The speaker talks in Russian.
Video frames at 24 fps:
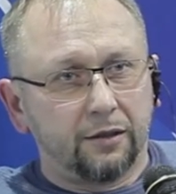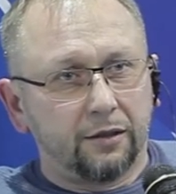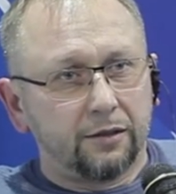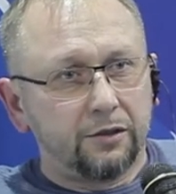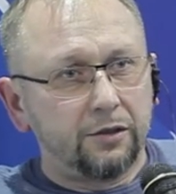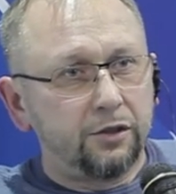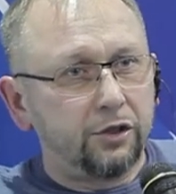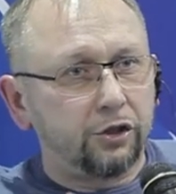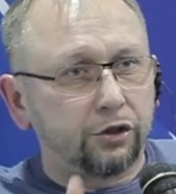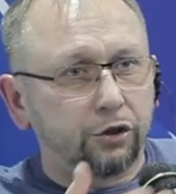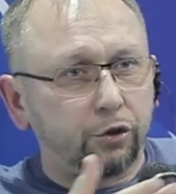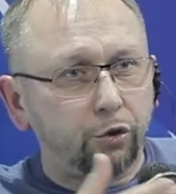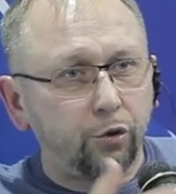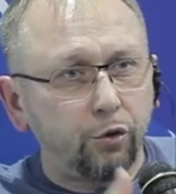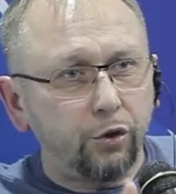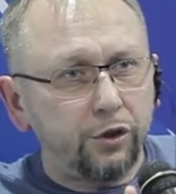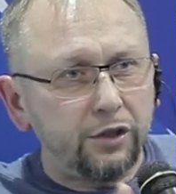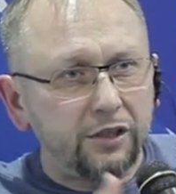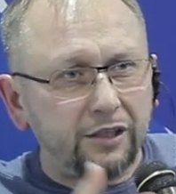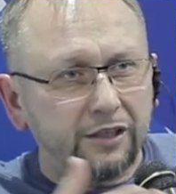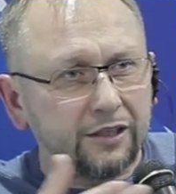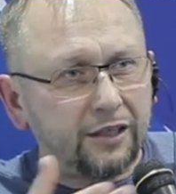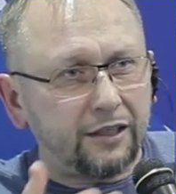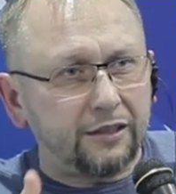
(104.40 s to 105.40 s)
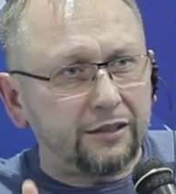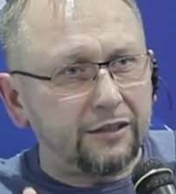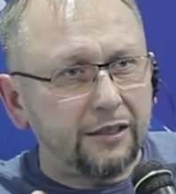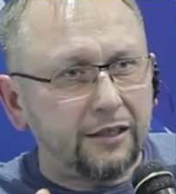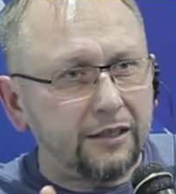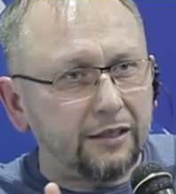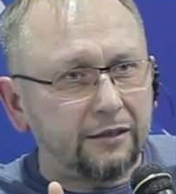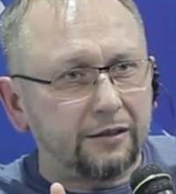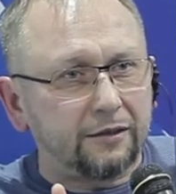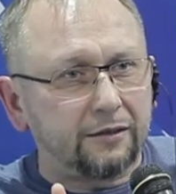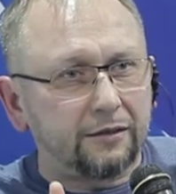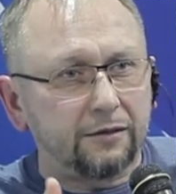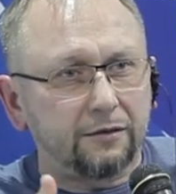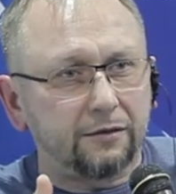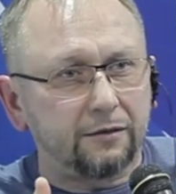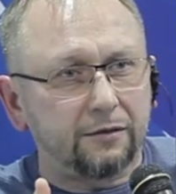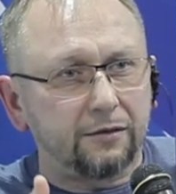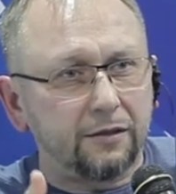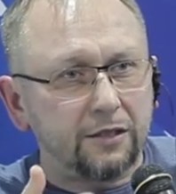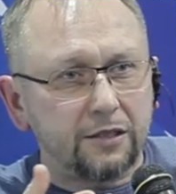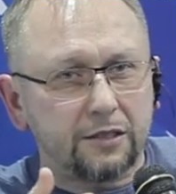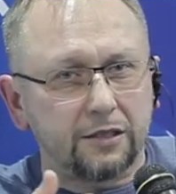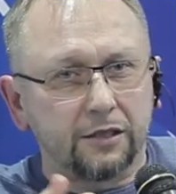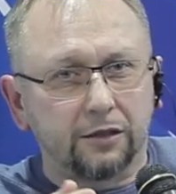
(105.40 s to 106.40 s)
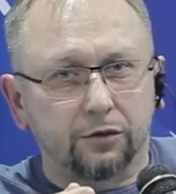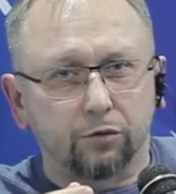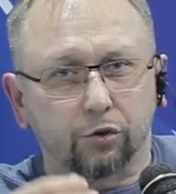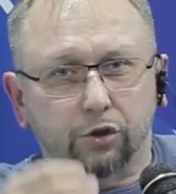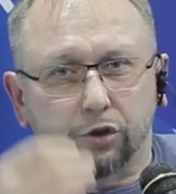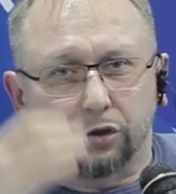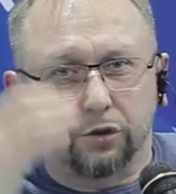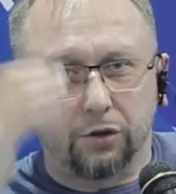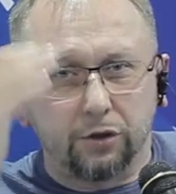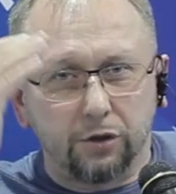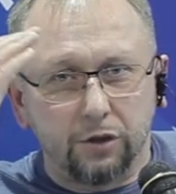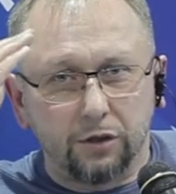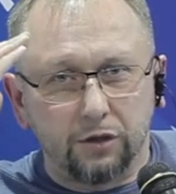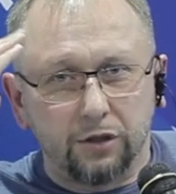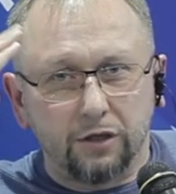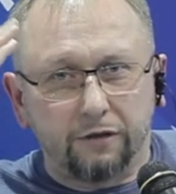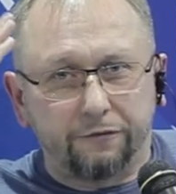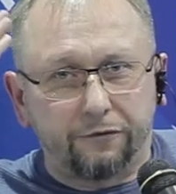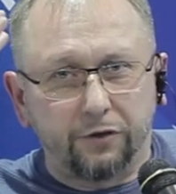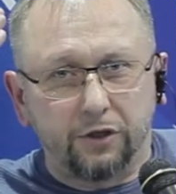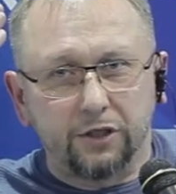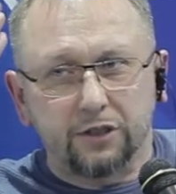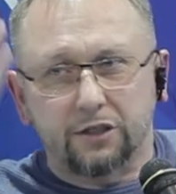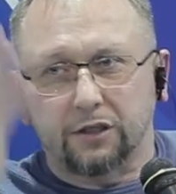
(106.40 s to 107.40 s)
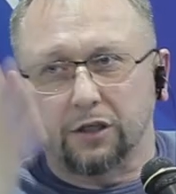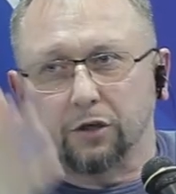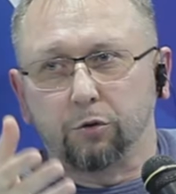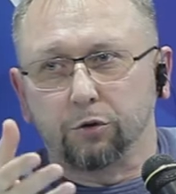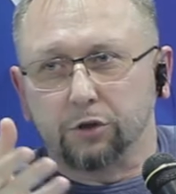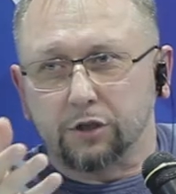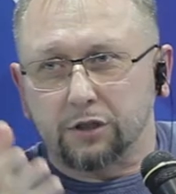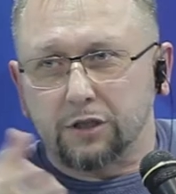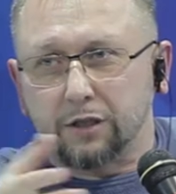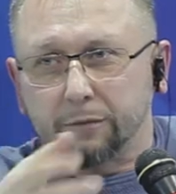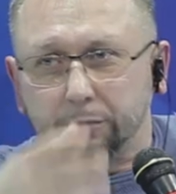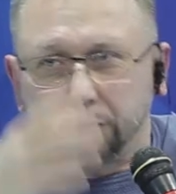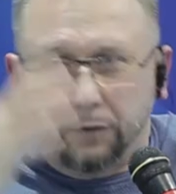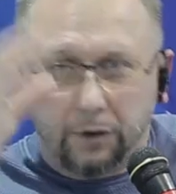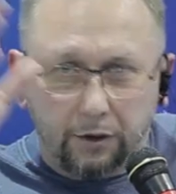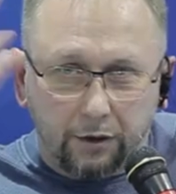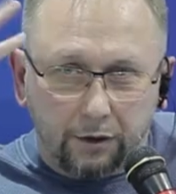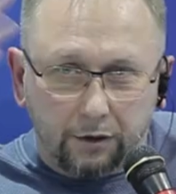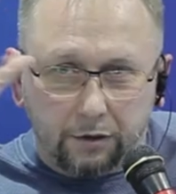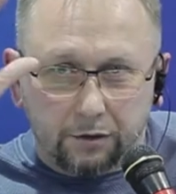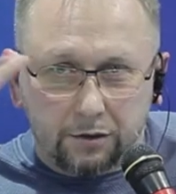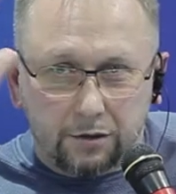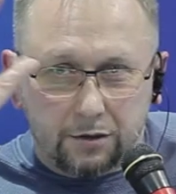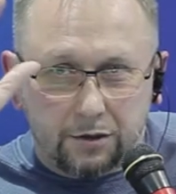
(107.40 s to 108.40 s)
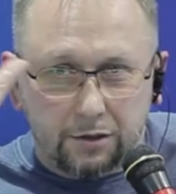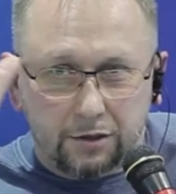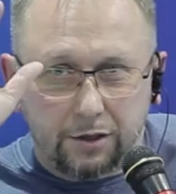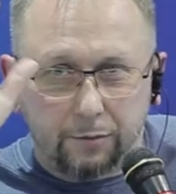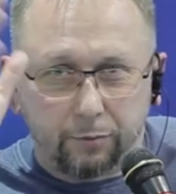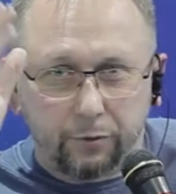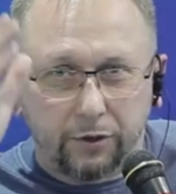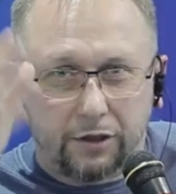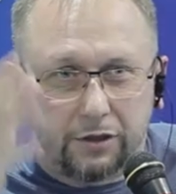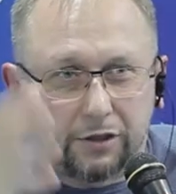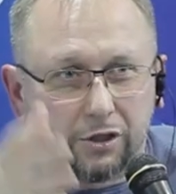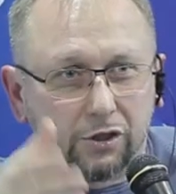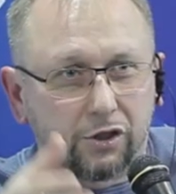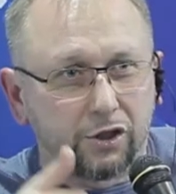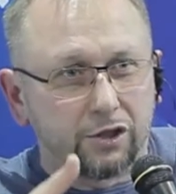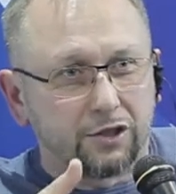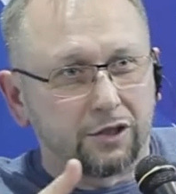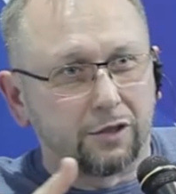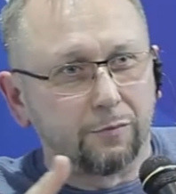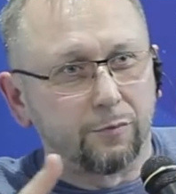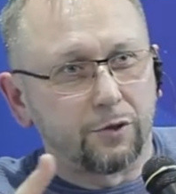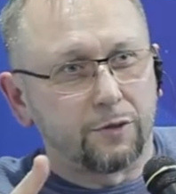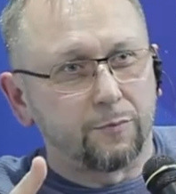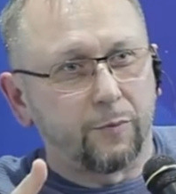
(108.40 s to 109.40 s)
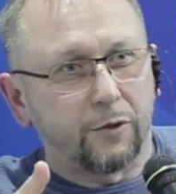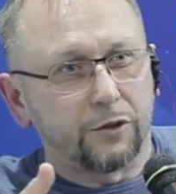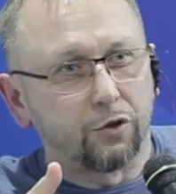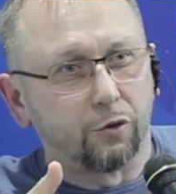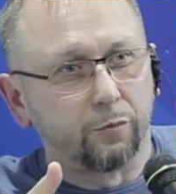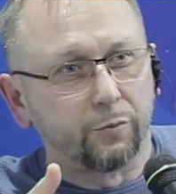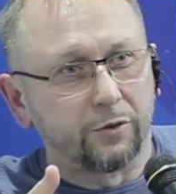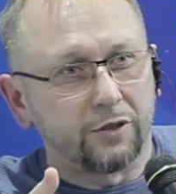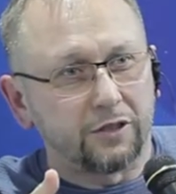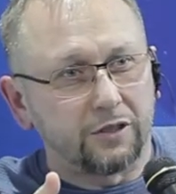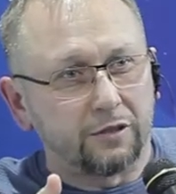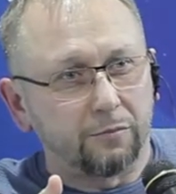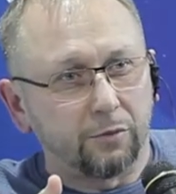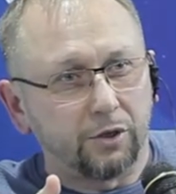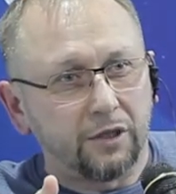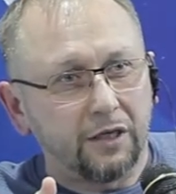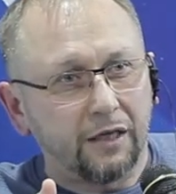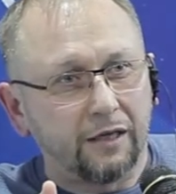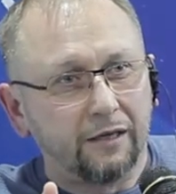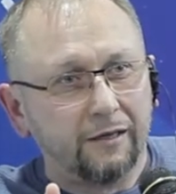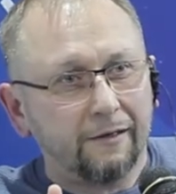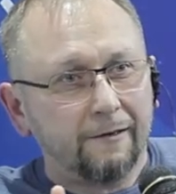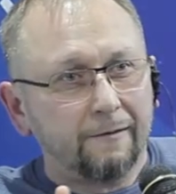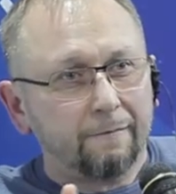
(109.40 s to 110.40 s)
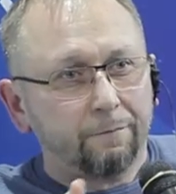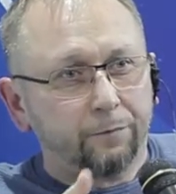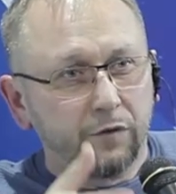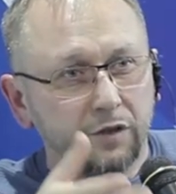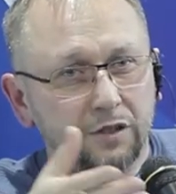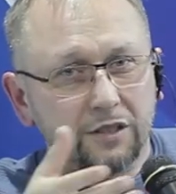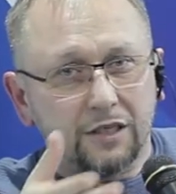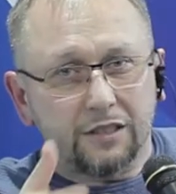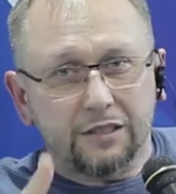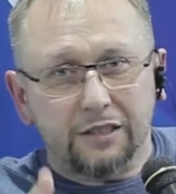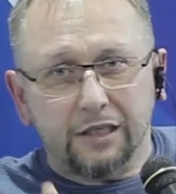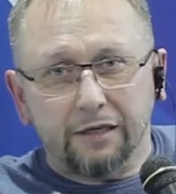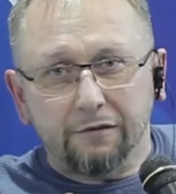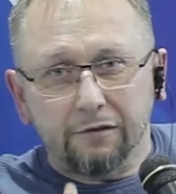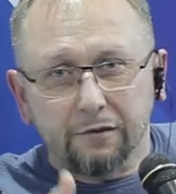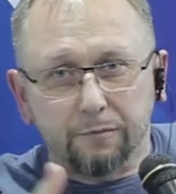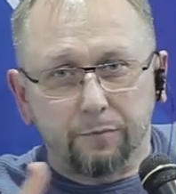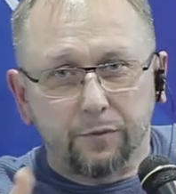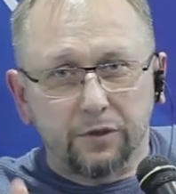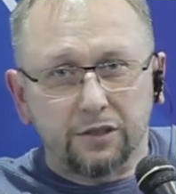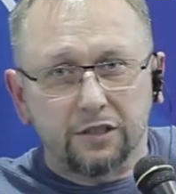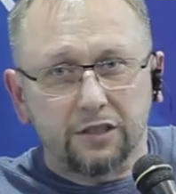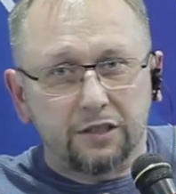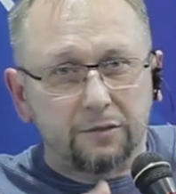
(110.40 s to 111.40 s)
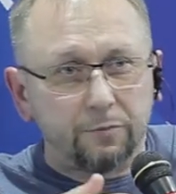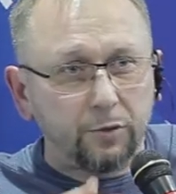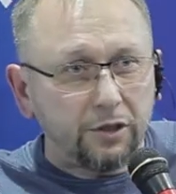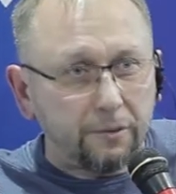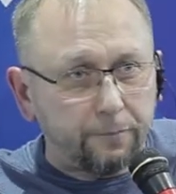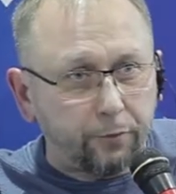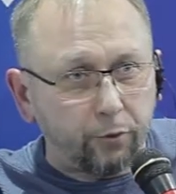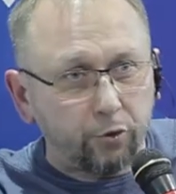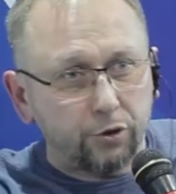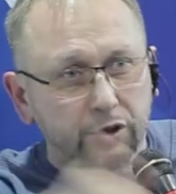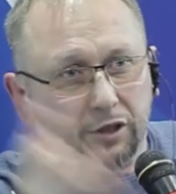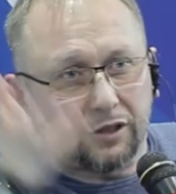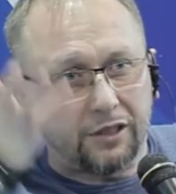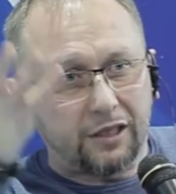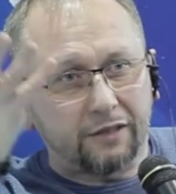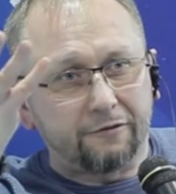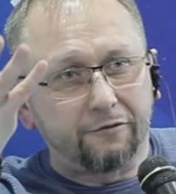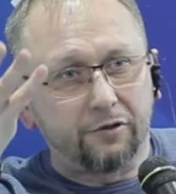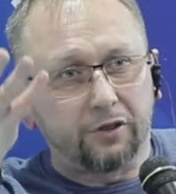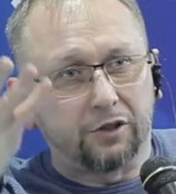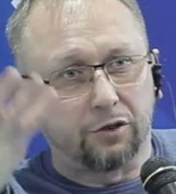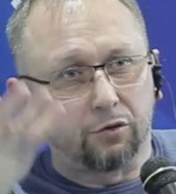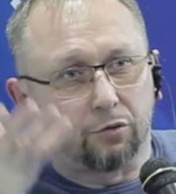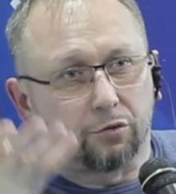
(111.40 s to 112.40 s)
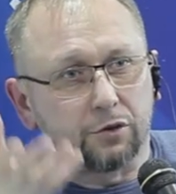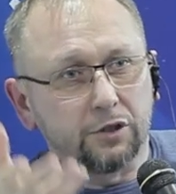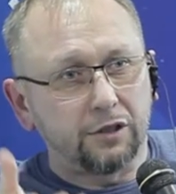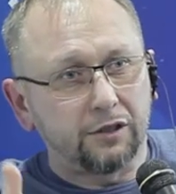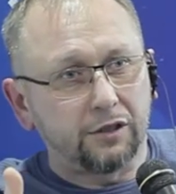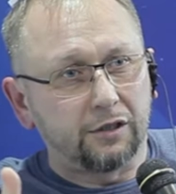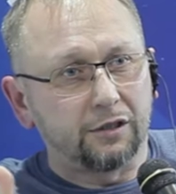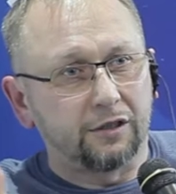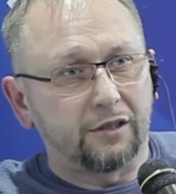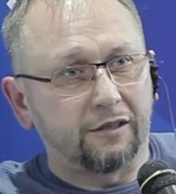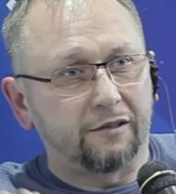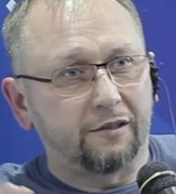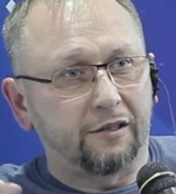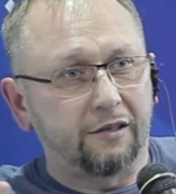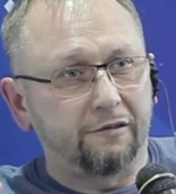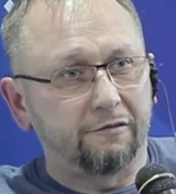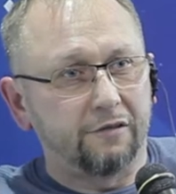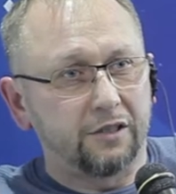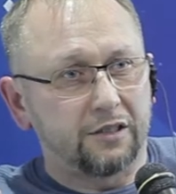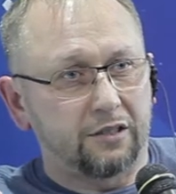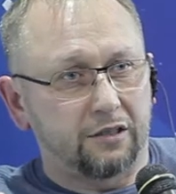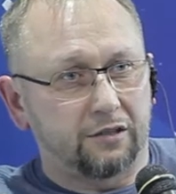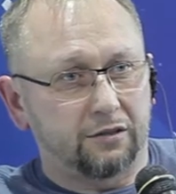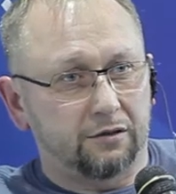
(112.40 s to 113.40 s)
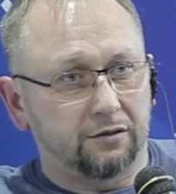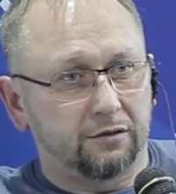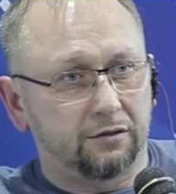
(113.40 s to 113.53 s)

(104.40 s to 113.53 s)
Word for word: Никто и никогда, э, если это уж не аферист какой-то там с гипнотическими способностями, да, не заставит бизнесмена просто так выкинуть деньги на, на ветер.